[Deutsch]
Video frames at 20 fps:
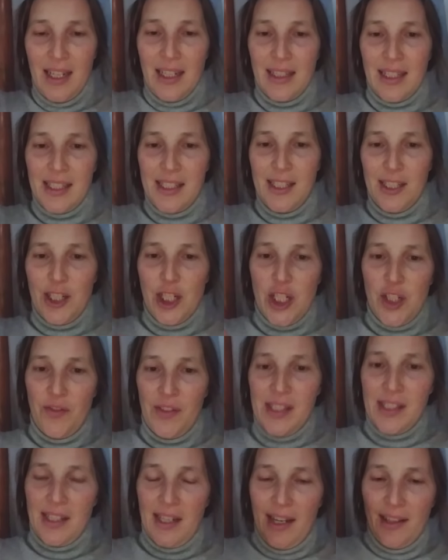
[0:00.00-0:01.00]
dass die
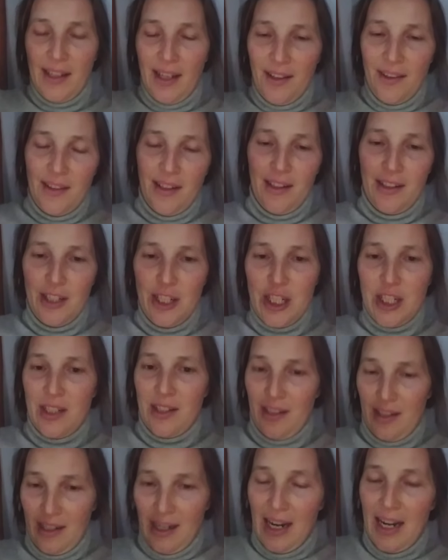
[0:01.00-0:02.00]
Geschwister einander
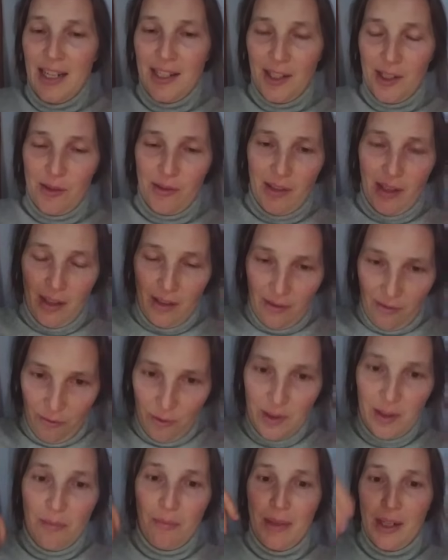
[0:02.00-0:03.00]
nicht halten, sondern
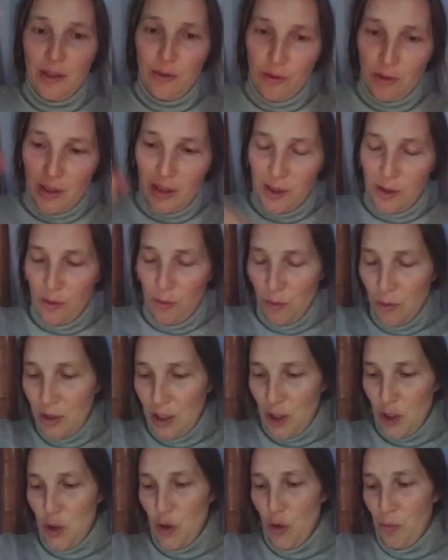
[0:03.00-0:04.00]
von dem Berg noch dazu
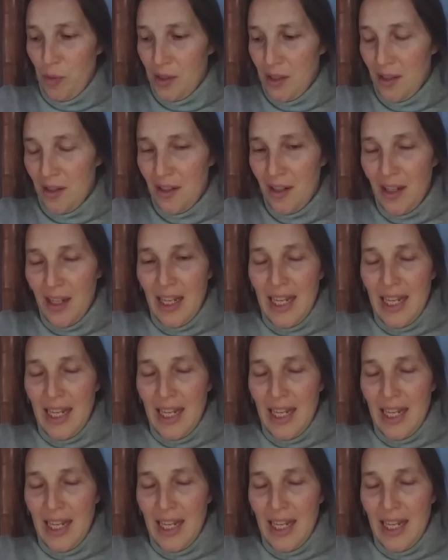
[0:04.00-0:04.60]
runterschubsen.